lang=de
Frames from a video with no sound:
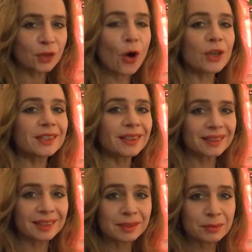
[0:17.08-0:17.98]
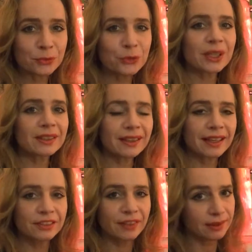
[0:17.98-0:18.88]
heute an diesem vierten
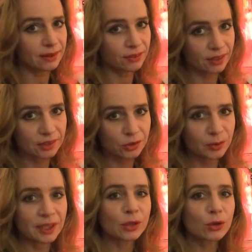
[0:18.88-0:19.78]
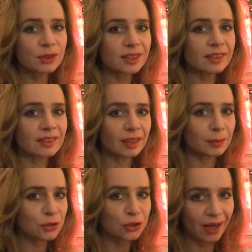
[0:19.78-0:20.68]
Advent etwas über die Kunst, sich
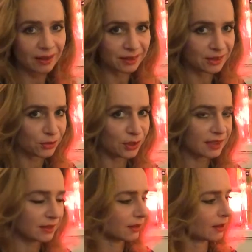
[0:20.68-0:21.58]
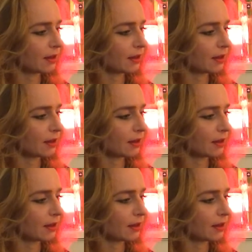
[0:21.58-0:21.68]
beschenken zu lassen.